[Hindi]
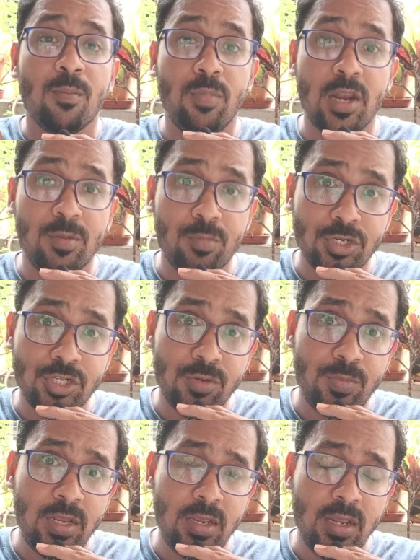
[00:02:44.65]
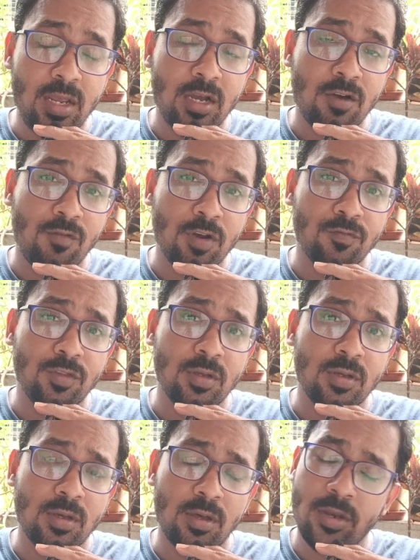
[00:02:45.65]
ब्लड प्रेशर भी एक वन ऑफ
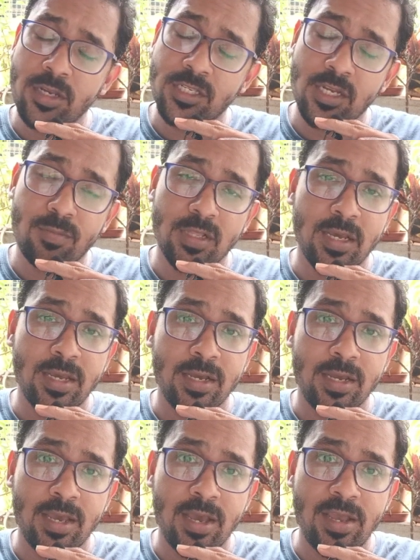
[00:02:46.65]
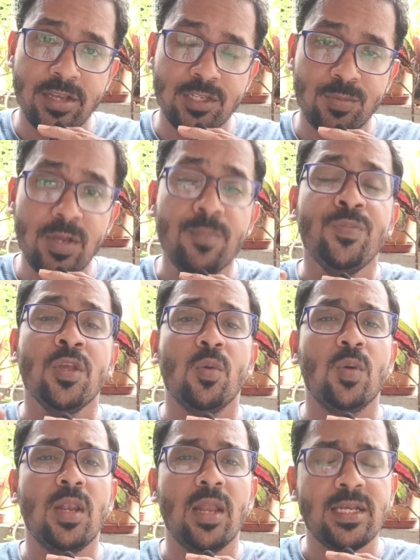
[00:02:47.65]
द रीज़न बताया गया है इसमें
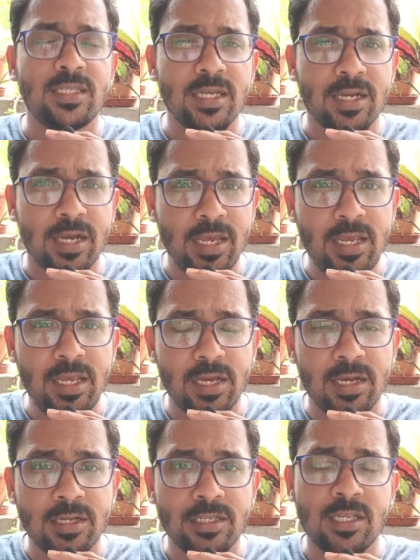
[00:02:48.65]
वल ऐसे कई आ,